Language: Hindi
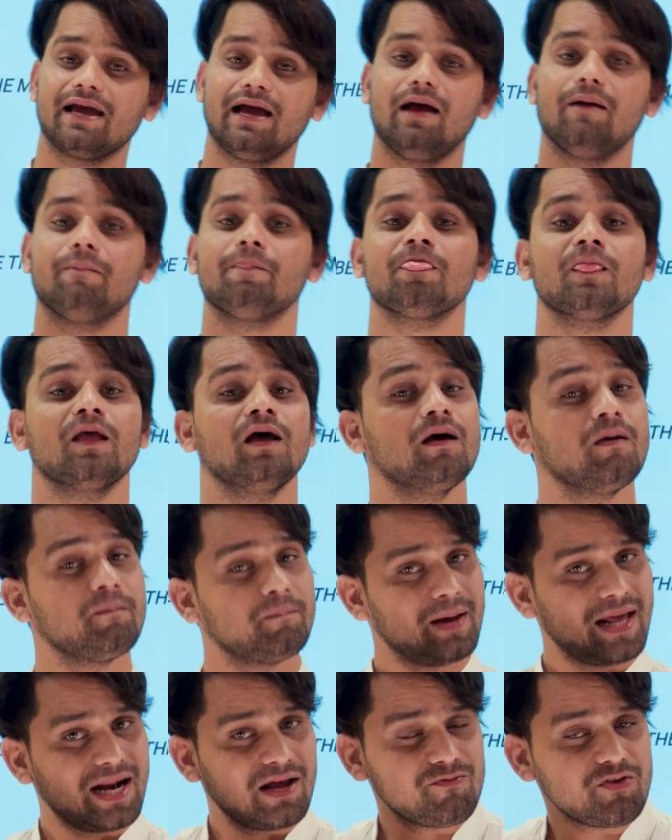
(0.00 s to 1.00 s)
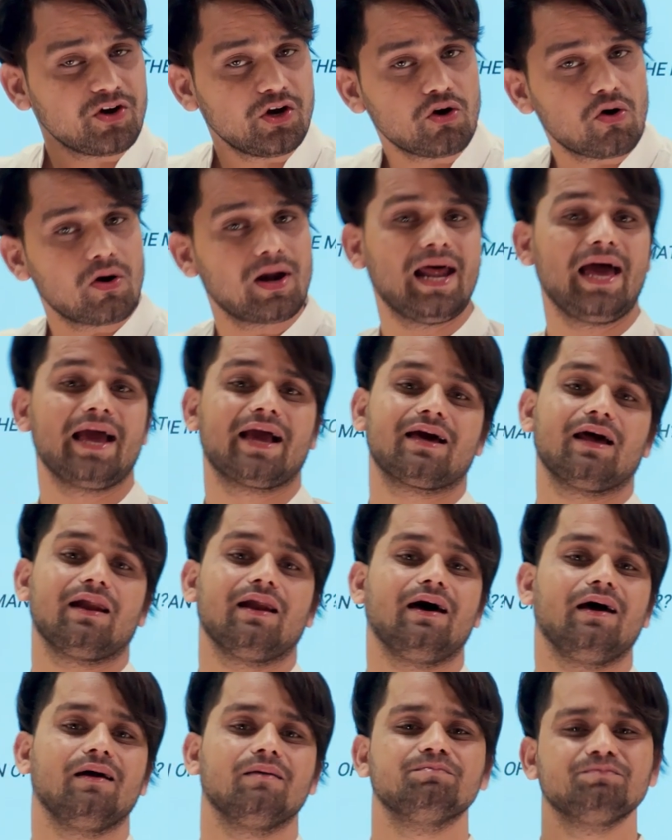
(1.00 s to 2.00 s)
क्या है पहले वीडियो को लाइक
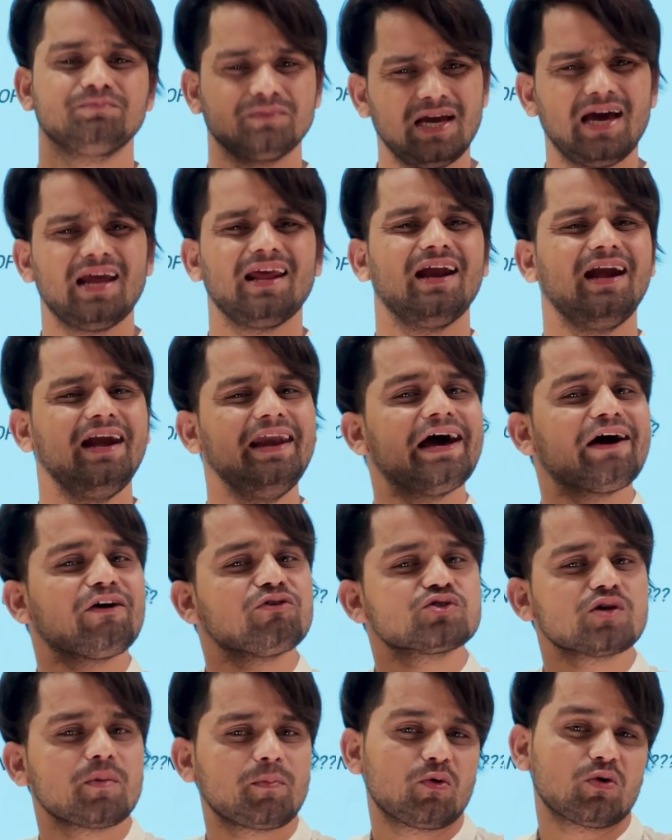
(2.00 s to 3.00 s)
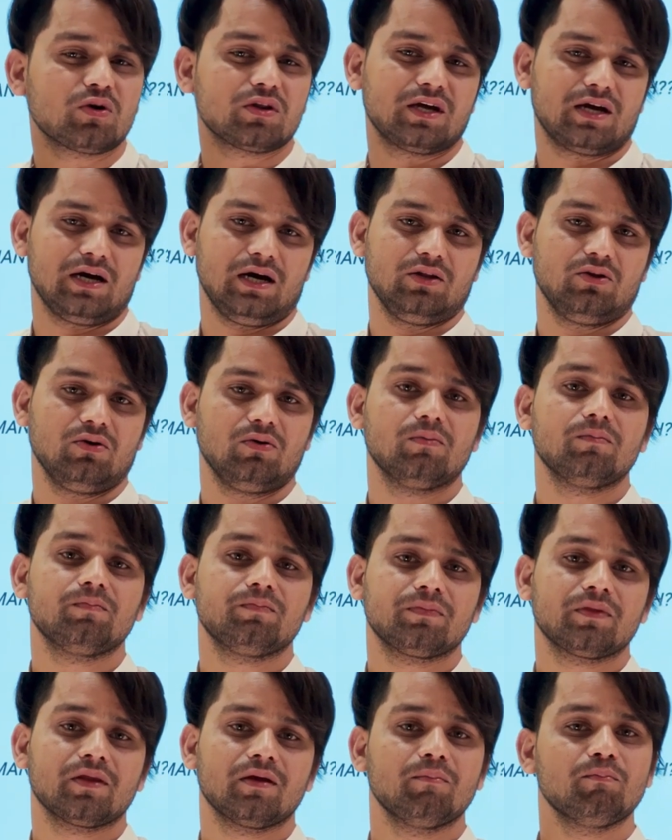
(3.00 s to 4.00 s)
करना है यार इंडिया को सपोर्ट दिखा दो
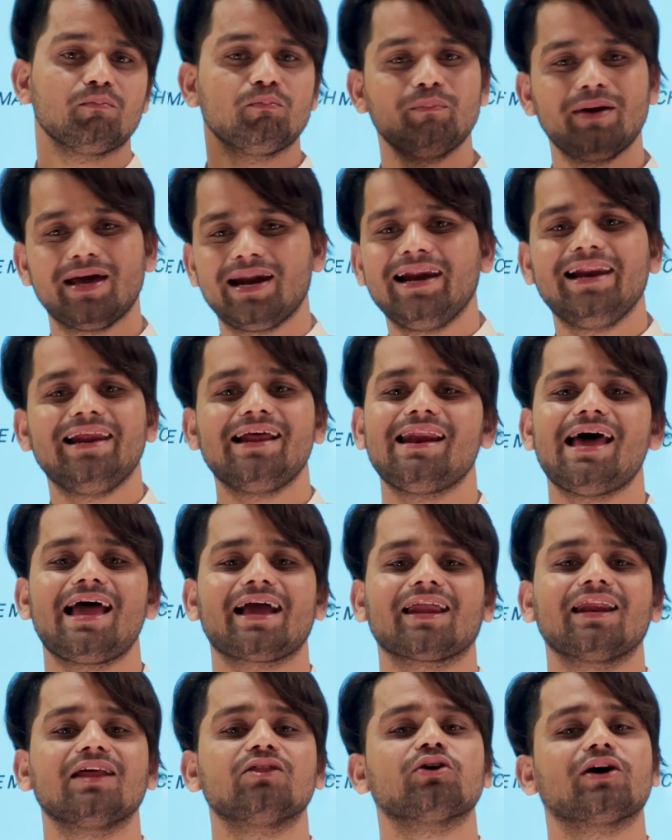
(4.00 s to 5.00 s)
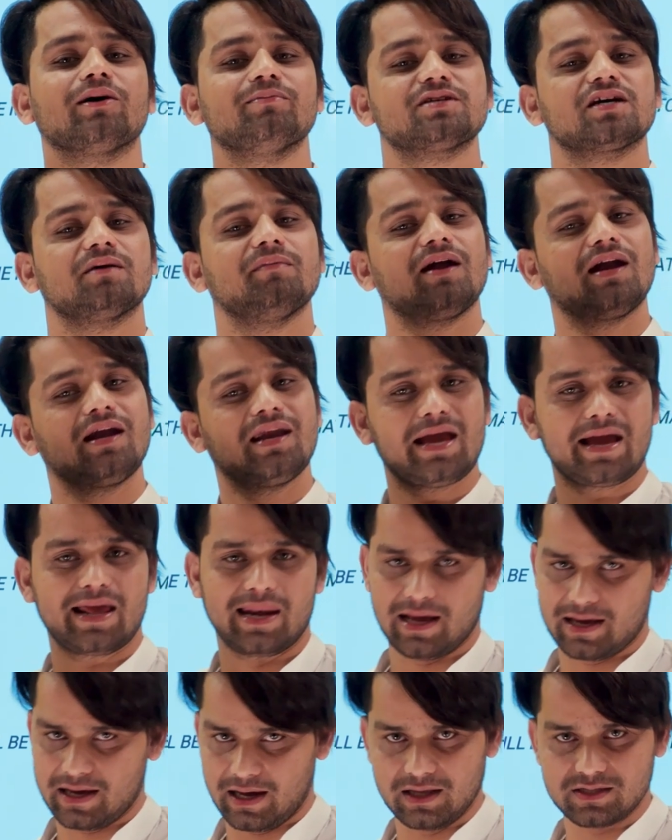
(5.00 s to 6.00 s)
मेरे लिए लाइक नहीं तो कम से कम इंडिया के
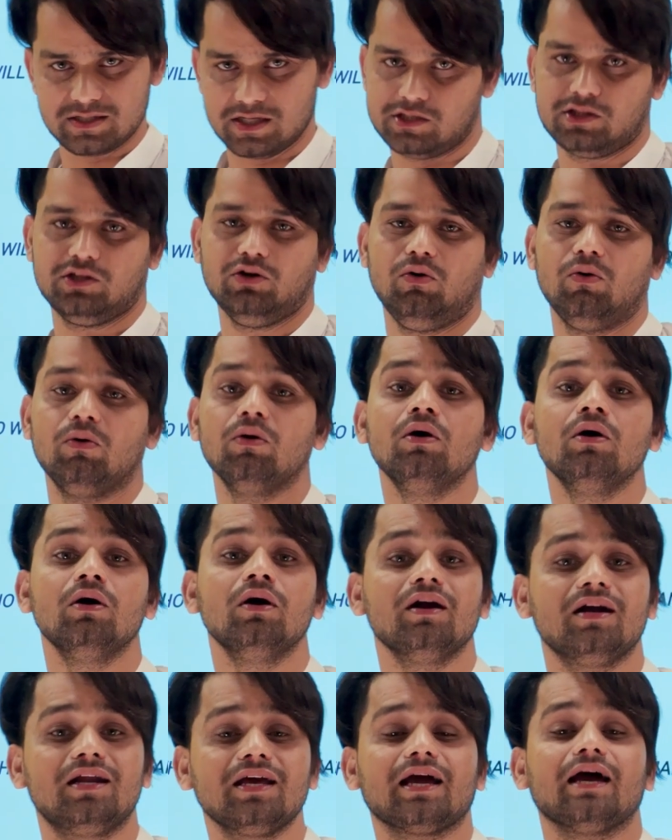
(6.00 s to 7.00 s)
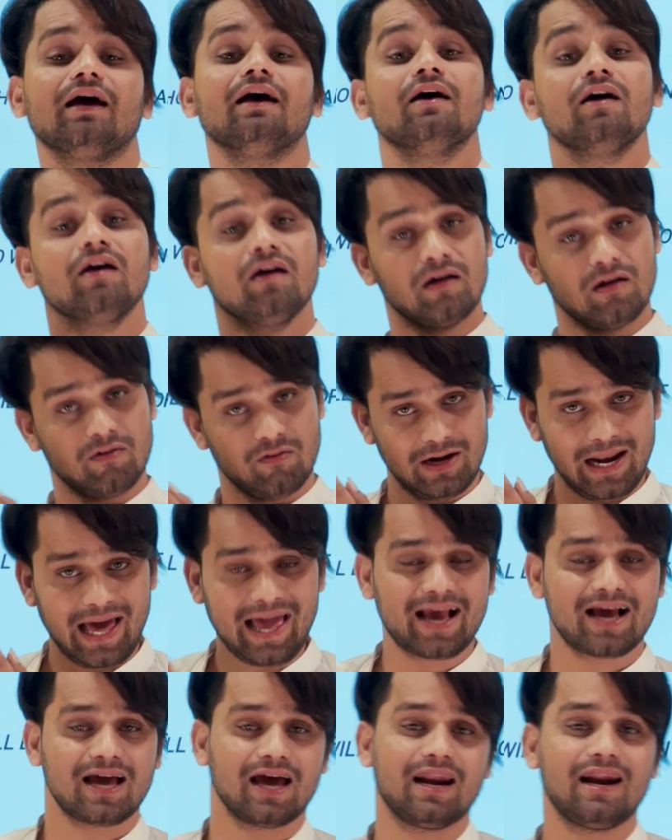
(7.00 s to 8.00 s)
लिए कर ही सकते हो ठीक है
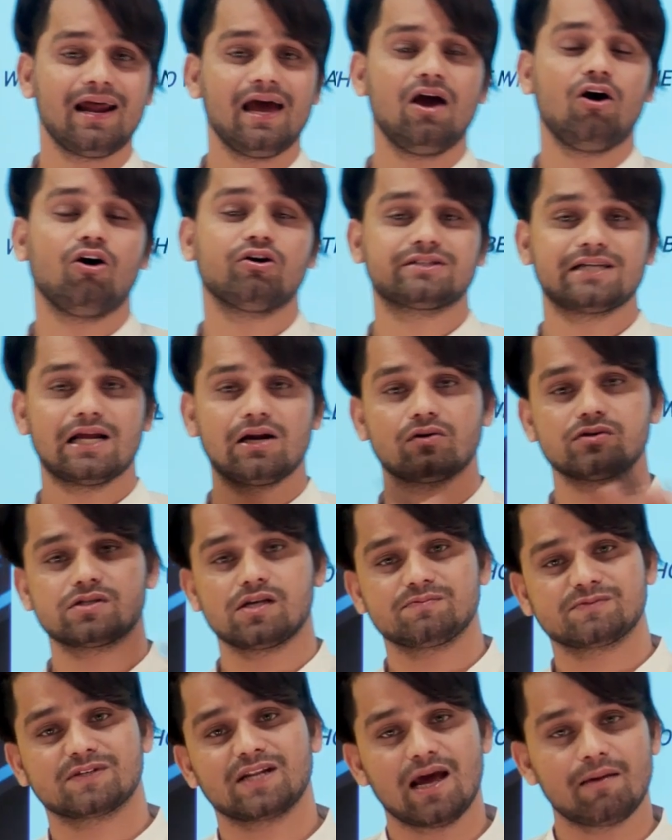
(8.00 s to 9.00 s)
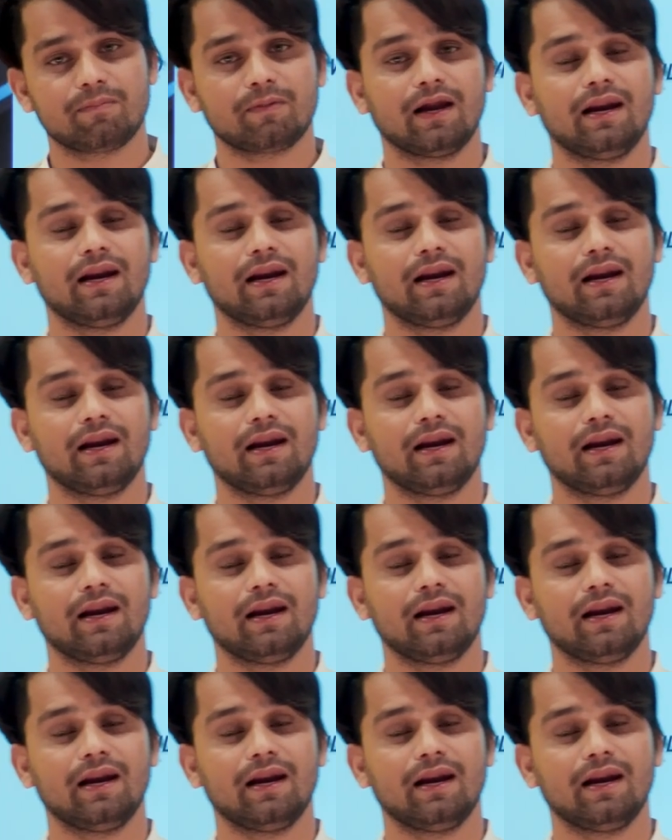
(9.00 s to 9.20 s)
लाइक करना है और चैनल को सब्सक्राइब